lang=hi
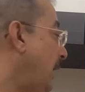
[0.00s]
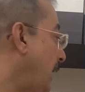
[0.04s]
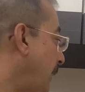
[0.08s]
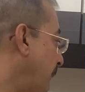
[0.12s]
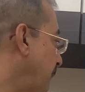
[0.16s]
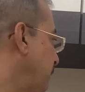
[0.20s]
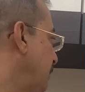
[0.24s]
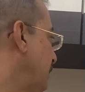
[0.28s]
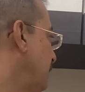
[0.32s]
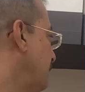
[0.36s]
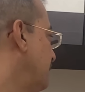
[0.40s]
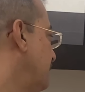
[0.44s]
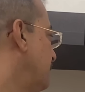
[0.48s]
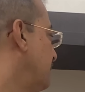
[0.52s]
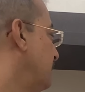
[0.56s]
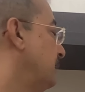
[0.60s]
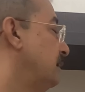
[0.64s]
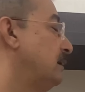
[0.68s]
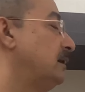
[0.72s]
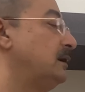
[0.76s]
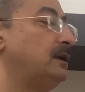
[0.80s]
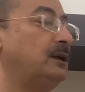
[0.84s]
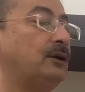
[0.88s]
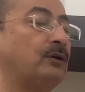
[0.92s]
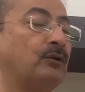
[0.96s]
अब
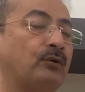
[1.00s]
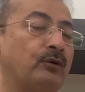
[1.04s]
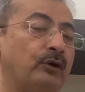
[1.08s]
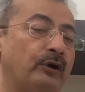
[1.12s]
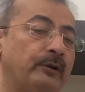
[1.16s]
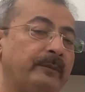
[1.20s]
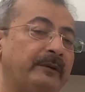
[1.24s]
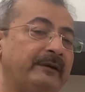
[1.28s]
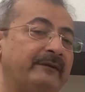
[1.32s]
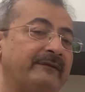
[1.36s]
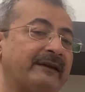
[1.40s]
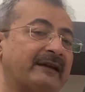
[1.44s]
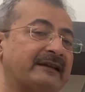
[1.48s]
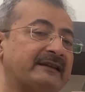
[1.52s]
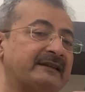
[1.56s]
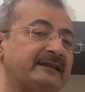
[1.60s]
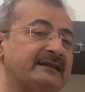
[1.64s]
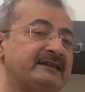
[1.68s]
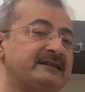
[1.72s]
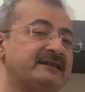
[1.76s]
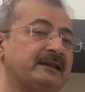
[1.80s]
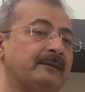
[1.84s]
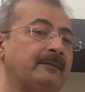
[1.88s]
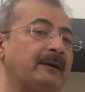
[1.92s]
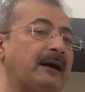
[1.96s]
कोई भी
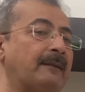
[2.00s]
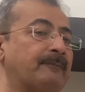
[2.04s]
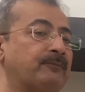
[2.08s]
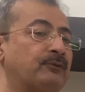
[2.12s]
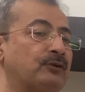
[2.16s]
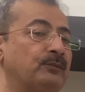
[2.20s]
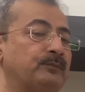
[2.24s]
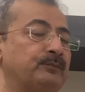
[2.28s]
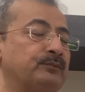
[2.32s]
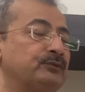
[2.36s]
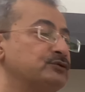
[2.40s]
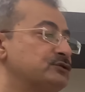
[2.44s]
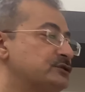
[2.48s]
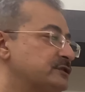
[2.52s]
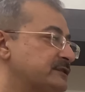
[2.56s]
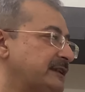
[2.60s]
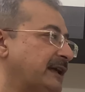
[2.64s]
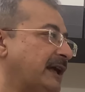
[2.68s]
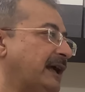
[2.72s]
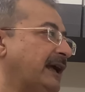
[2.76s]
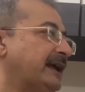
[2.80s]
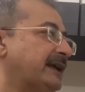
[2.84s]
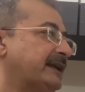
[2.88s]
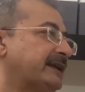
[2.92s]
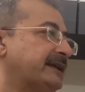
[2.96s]
व्यक्ति जब आपको
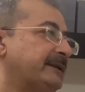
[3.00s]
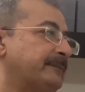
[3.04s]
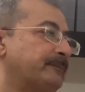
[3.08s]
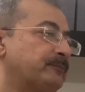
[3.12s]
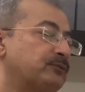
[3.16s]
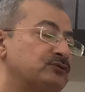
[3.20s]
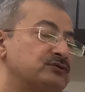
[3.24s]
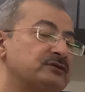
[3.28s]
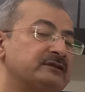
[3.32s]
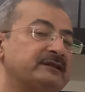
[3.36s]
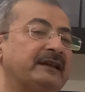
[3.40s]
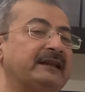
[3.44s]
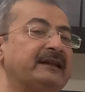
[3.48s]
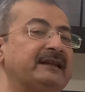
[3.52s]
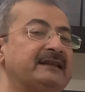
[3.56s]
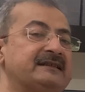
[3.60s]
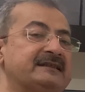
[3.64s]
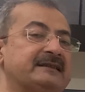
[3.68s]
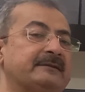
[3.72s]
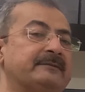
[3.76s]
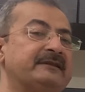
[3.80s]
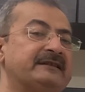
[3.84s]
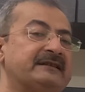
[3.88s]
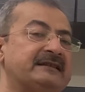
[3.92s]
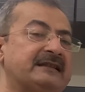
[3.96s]
पूछता है कि पुस्तैनी
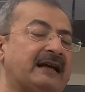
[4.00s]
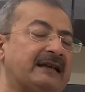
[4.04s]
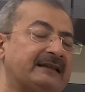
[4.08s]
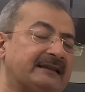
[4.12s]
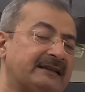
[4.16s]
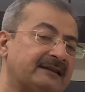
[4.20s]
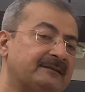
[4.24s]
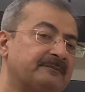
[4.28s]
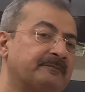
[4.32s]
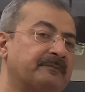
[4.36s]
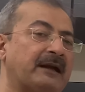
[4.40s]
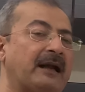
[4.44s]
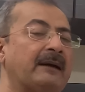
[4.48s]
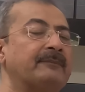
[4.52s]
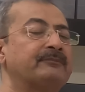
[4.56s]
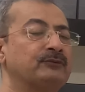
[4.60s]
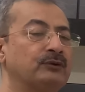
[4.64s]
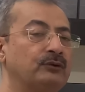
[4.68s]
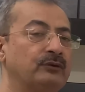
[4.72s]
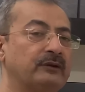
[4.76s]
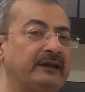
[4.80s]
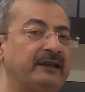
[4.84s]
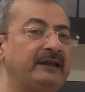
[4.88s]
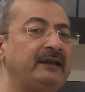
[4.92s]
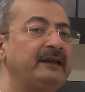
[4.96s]
जमीन जायदाद प्राप्त
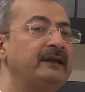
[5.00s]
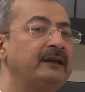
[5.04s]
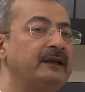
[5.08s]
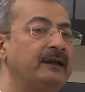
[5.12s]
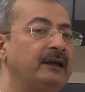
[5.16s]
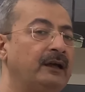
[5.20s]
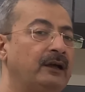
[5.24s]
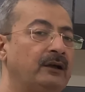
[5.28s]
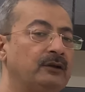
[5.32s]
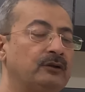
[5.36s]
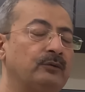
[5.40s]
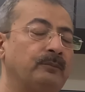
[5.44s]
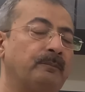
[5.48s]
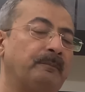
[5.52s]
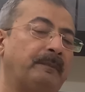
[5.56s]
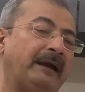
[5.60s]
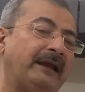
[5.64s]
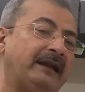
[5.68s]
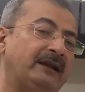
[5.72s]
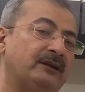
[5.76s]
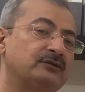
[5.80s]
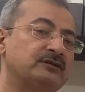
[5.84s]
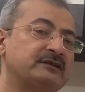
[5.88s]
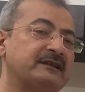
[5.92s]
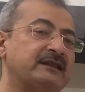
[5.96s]
होगी तो
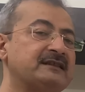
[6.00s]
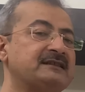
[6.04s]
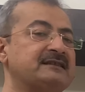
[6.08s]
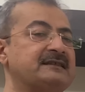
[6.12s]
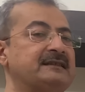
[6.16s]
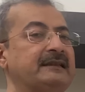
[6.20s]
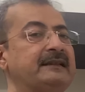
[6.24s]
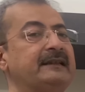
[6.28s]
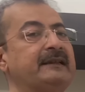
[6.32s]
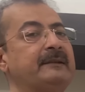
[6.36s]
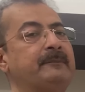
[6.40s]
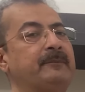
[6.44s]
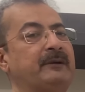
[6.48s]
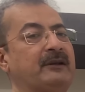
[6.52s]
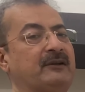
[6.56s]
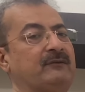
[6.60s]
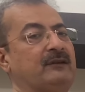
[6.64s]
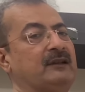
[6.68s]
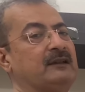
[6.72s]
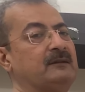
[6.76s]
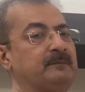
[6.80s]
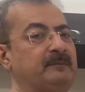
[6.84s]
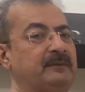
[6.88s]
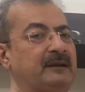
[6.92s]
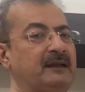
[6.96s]
पहले उसके शनि
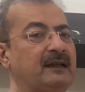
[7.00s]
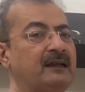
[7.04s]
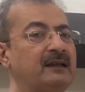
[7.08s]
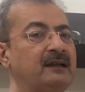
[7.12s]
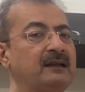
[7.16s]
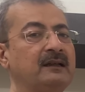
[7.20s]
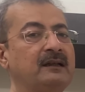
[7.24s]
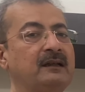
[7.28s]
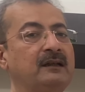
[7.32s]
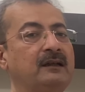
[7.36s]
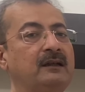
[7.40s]
पर्वत पर